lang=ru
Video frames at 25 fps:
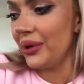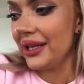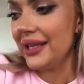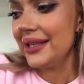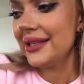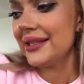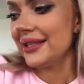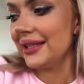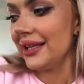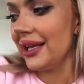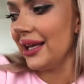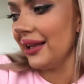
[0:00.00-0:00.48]

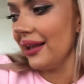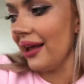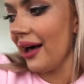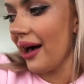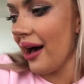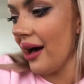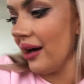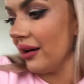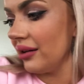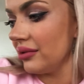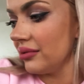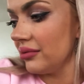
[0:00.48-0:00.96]

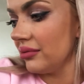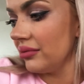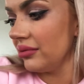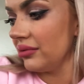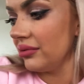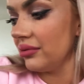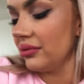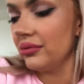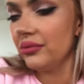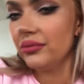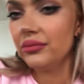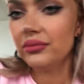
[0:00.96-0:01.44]
прислала
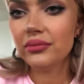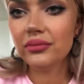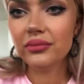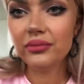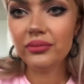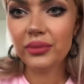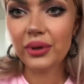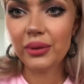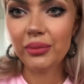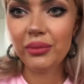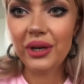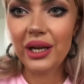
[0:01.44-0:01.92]

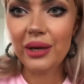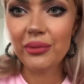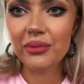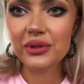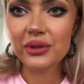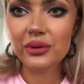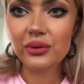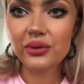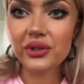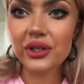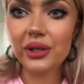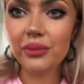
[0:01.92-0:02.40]
проблемы
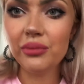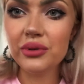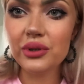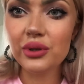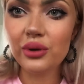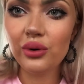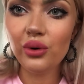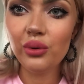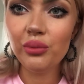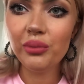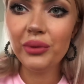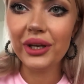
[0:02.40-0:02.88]
с русским
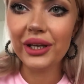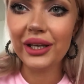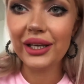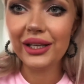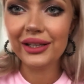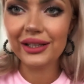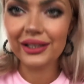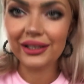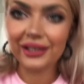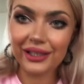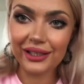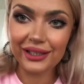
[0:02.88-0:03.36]
языком, у меня
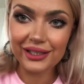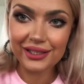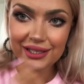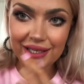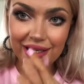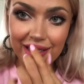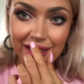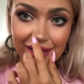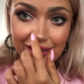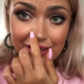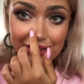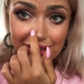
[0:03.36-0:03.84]
какие-то
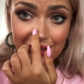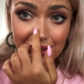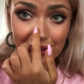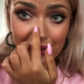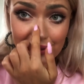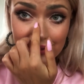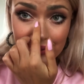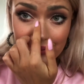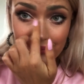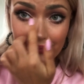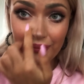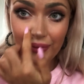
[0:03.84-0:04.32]
колоссальные
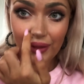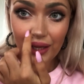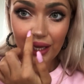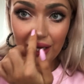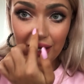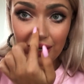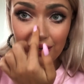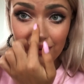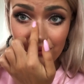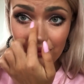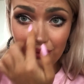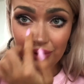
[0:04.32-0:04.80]
начинаются.
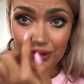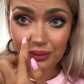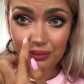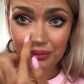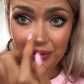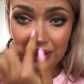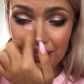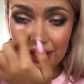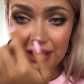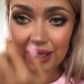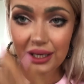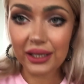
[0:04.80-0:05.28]
Вот,
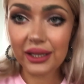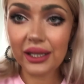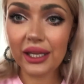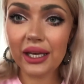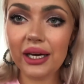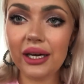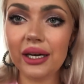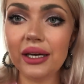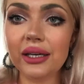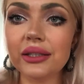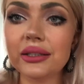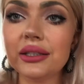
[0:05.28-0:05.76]
мне
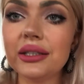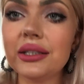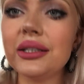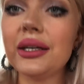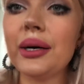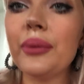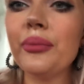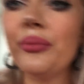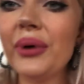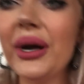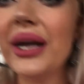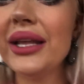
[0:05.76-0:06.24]
одна
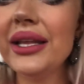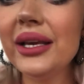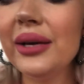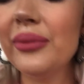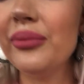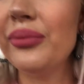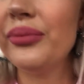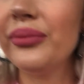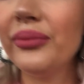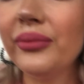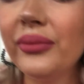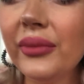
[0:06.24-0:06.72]

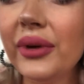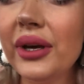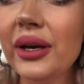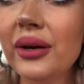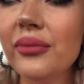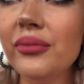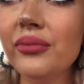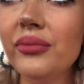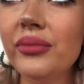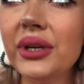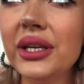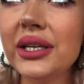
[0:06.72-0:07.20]
компания
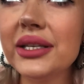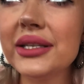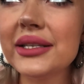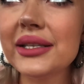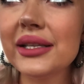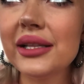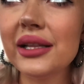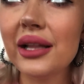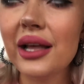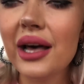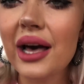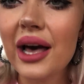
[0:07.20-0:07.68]

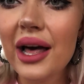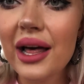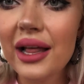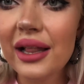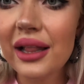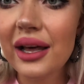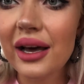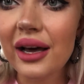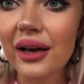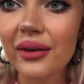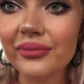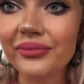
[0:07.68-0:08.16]

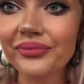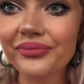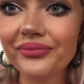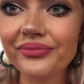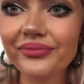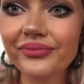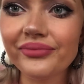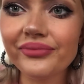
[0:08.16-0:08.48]
прислала